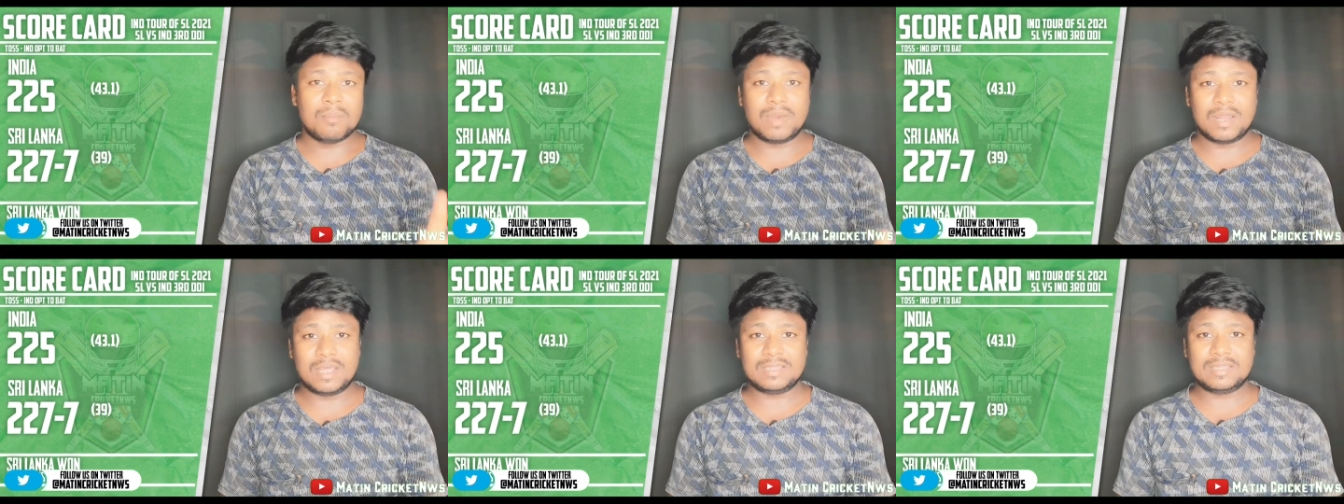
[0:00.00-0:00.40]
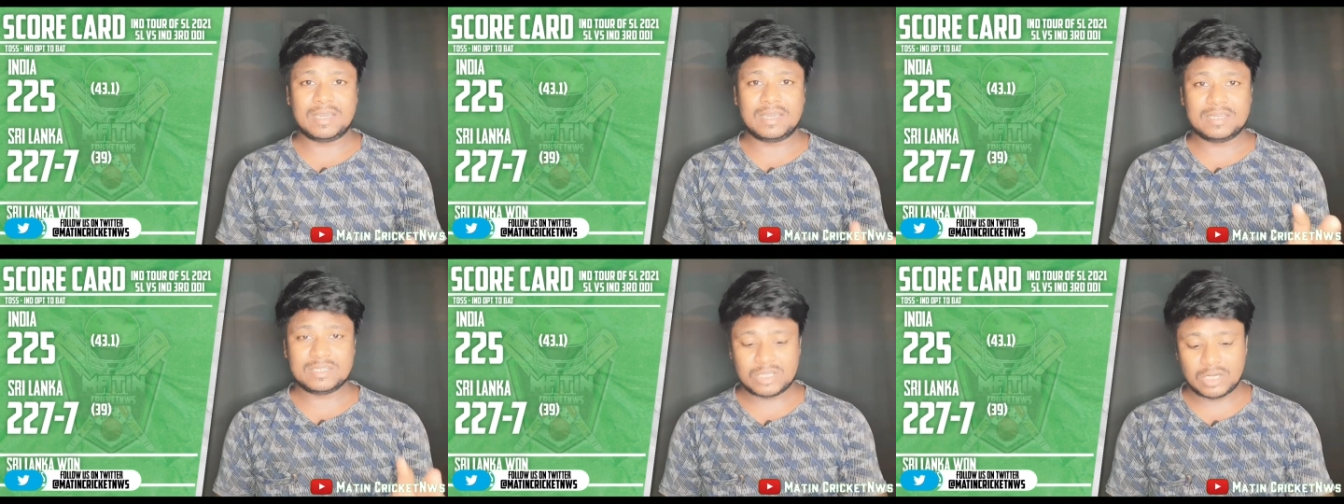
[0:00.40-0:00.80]
बना
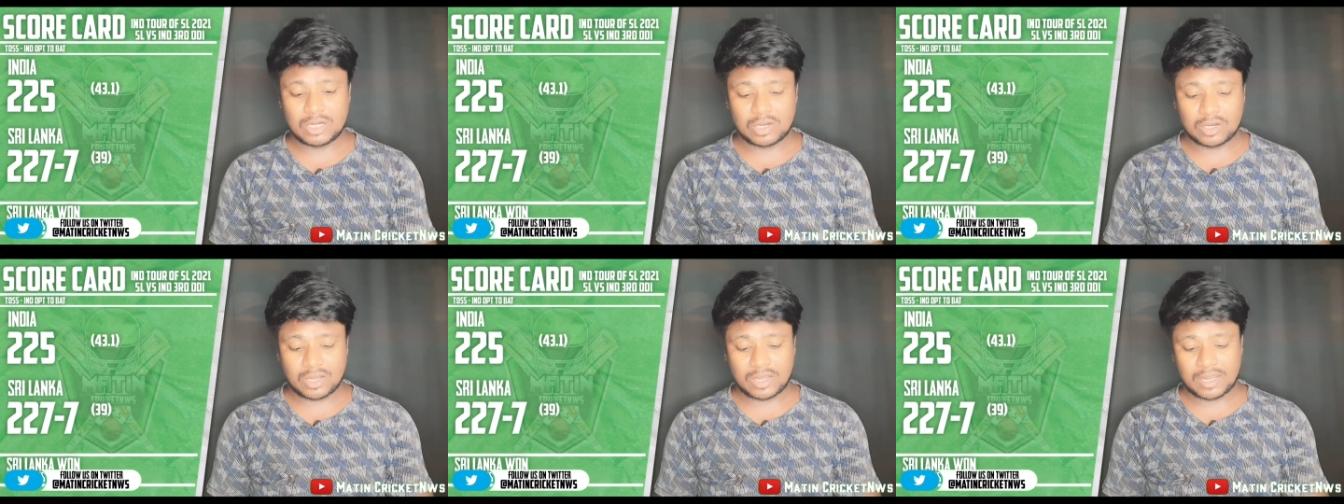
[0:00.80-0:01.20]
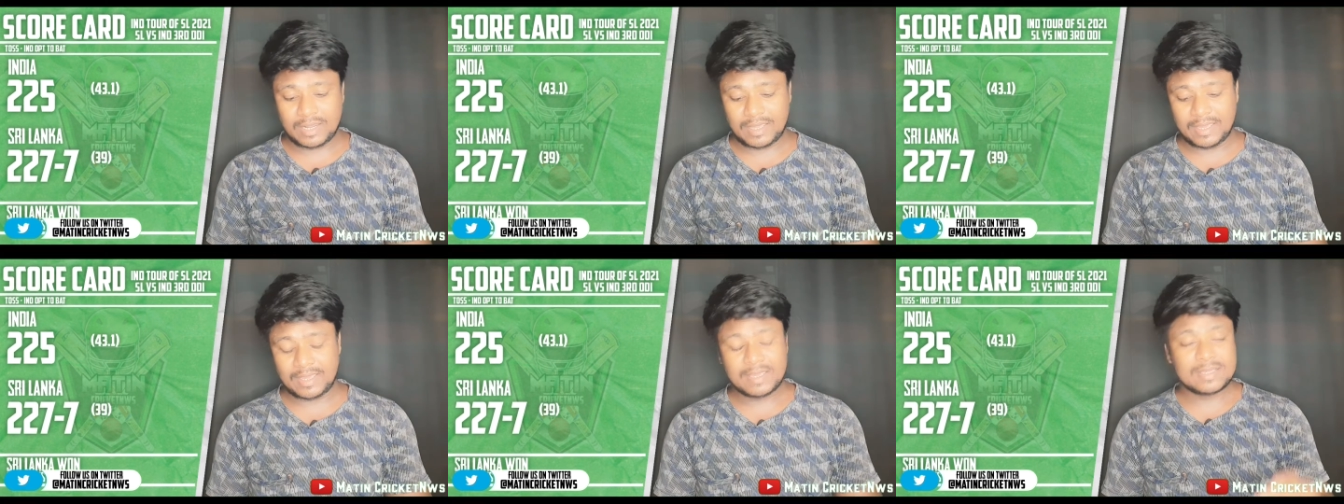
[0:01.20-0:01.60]
दिया है श्रीलंका
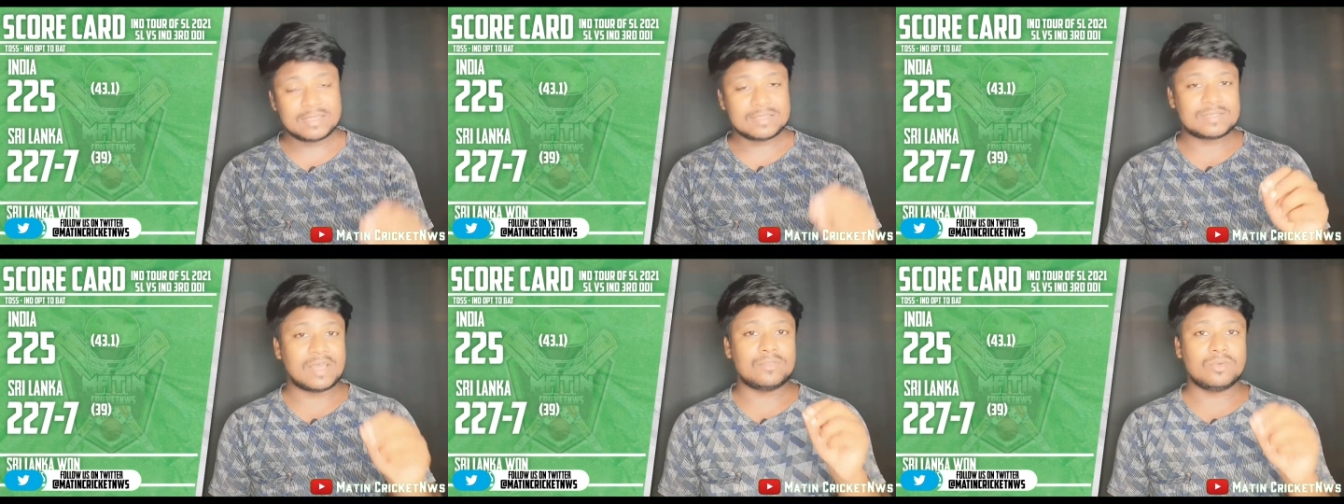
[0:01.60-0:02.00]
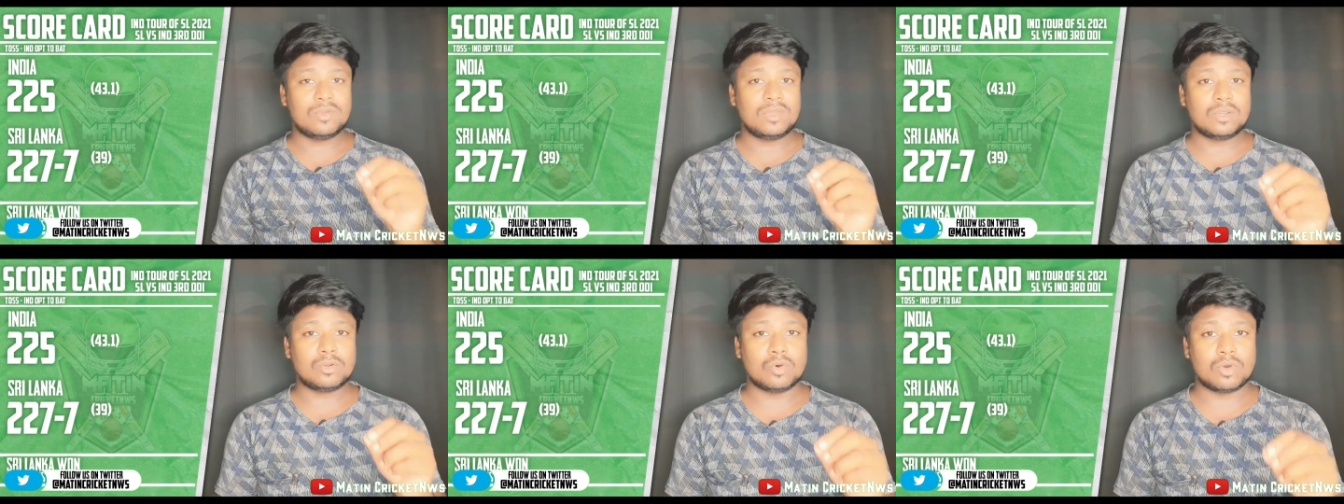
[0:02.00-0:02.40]
ने सात
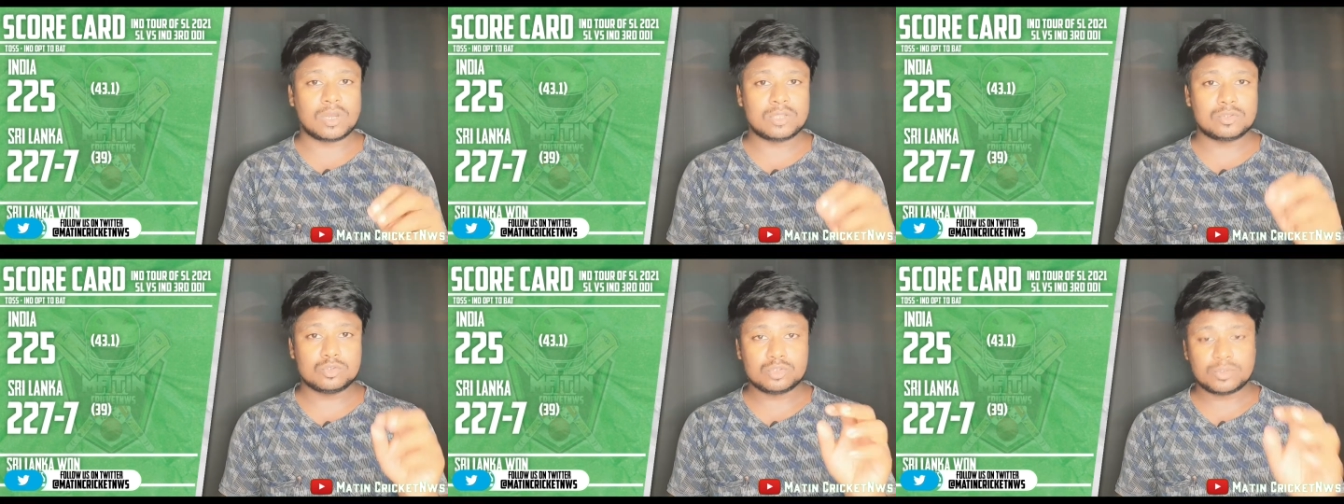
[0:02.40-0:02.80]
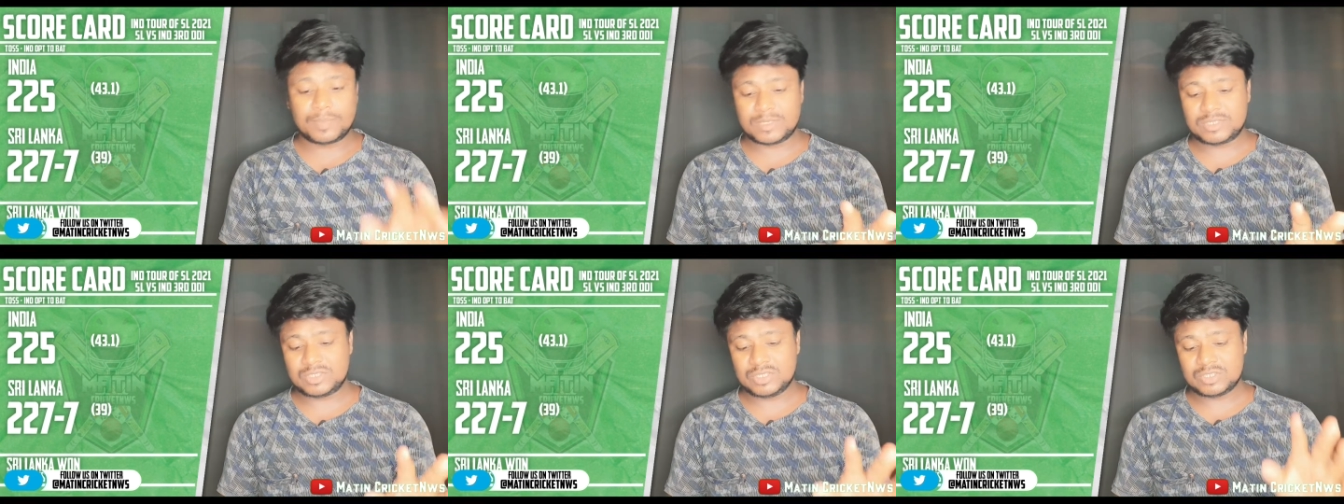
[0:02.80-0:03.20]
विकेट खोकर
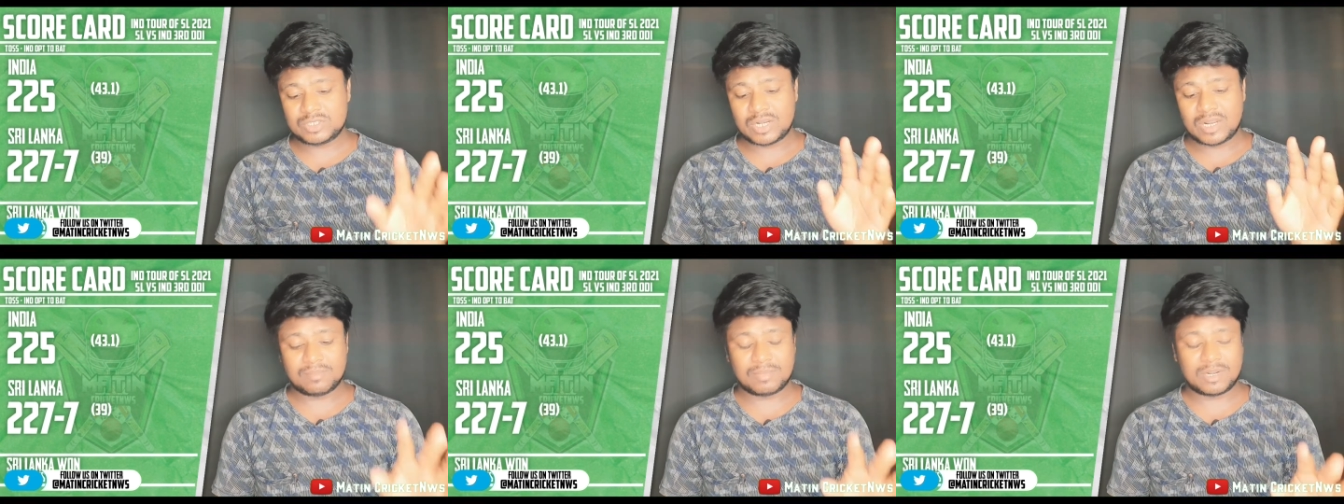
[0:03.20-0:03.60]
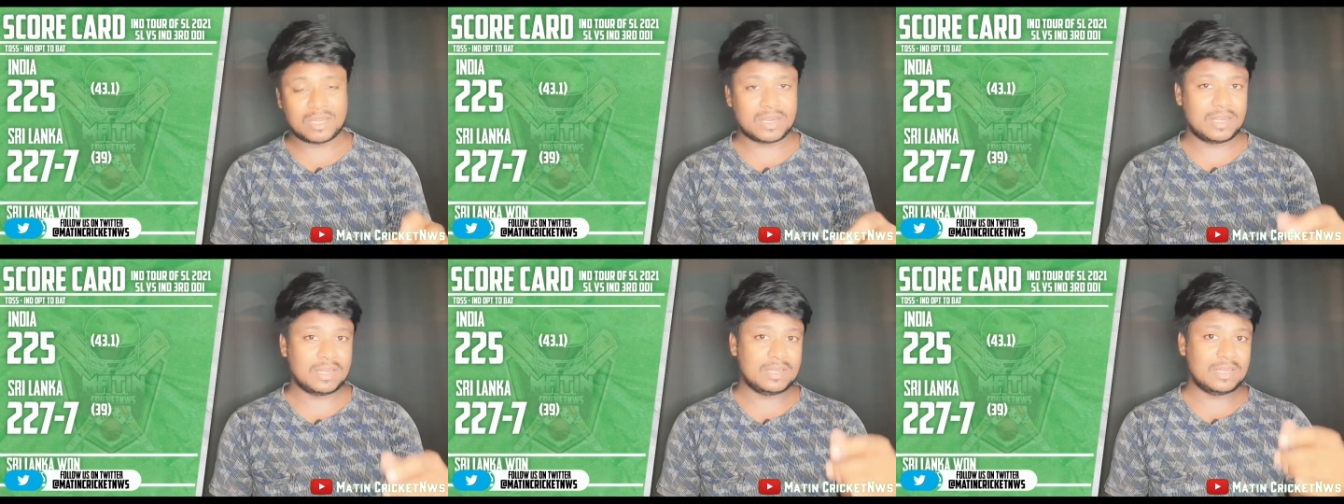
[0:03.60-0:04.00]
225 रन
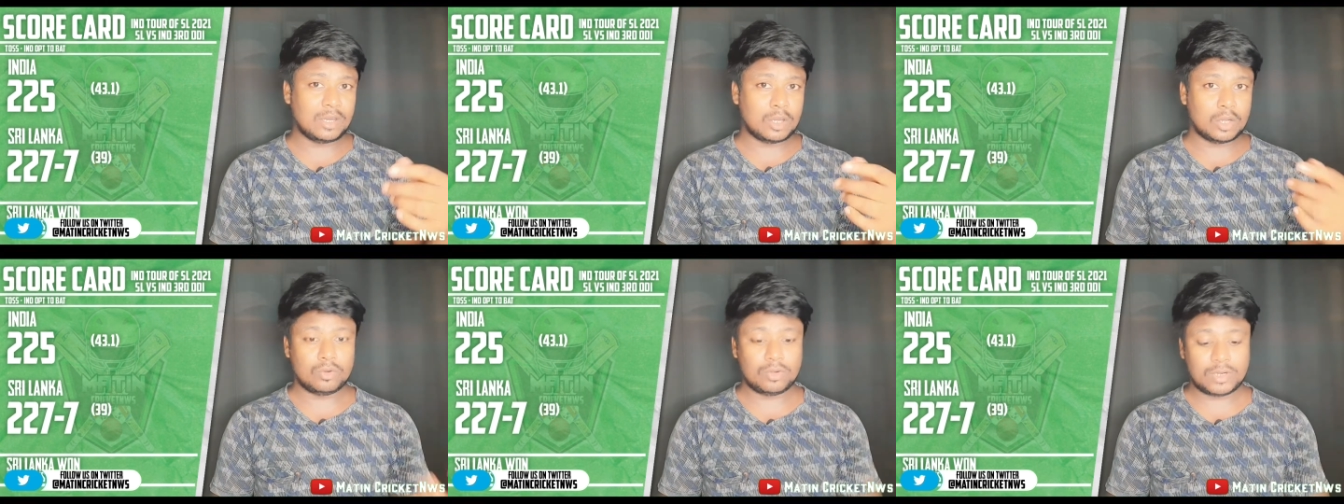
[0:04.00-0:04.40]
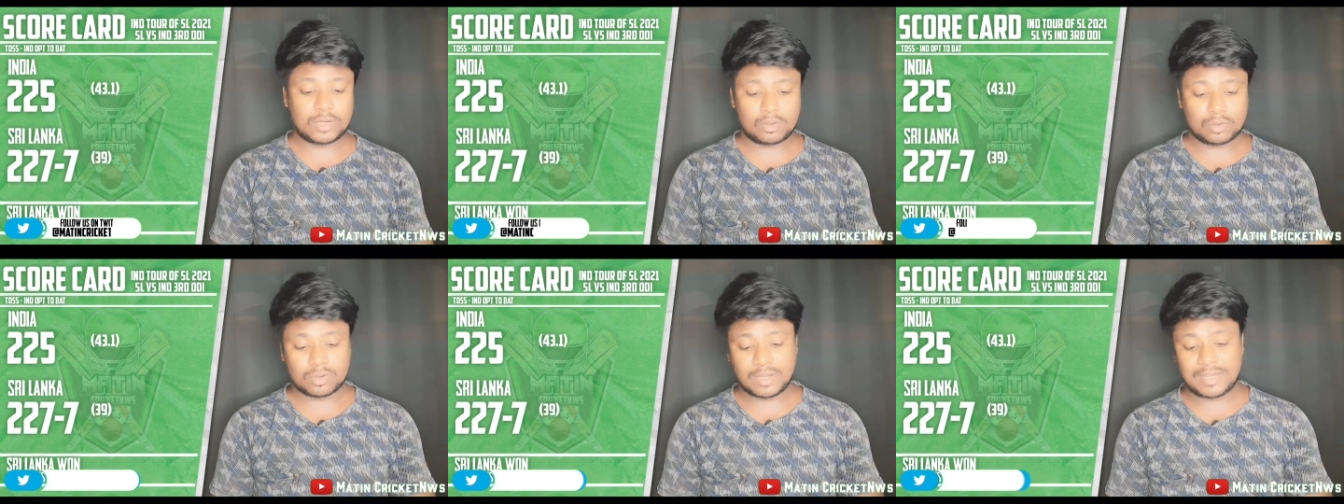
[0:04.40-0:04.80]
बनाकर इंडिया ऑल
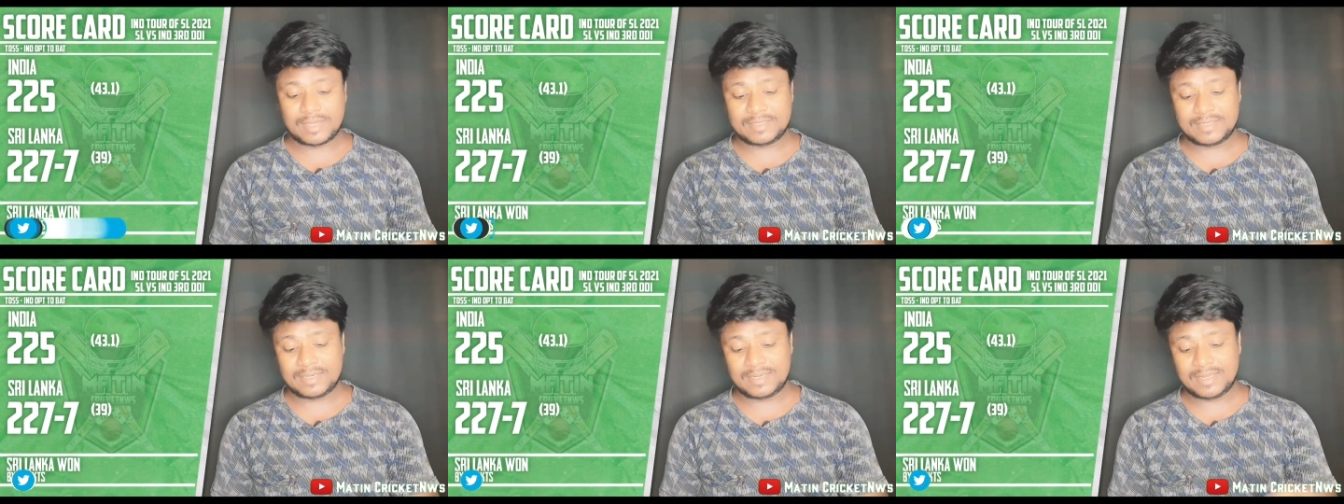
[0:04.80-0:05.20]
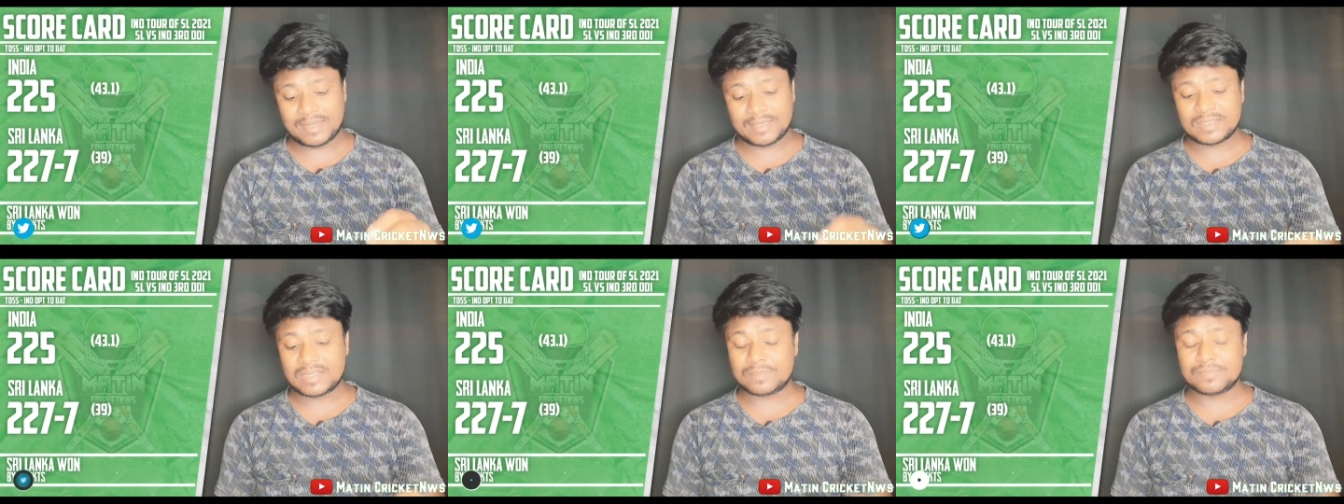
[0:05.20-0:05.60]
विकेट हो गया था इंडिया
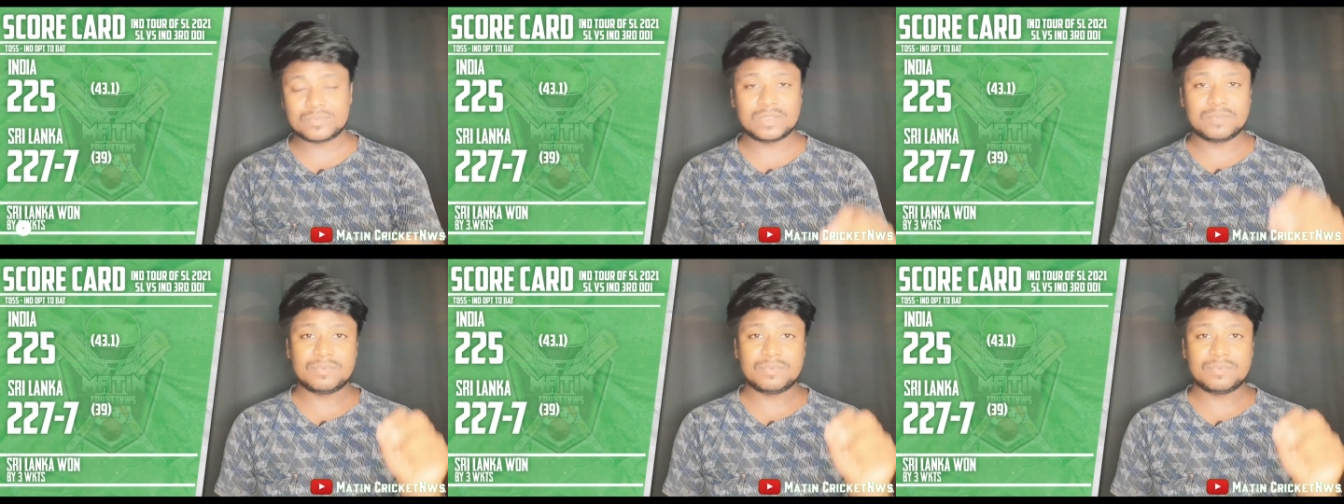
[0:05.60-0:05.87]
की तरफ से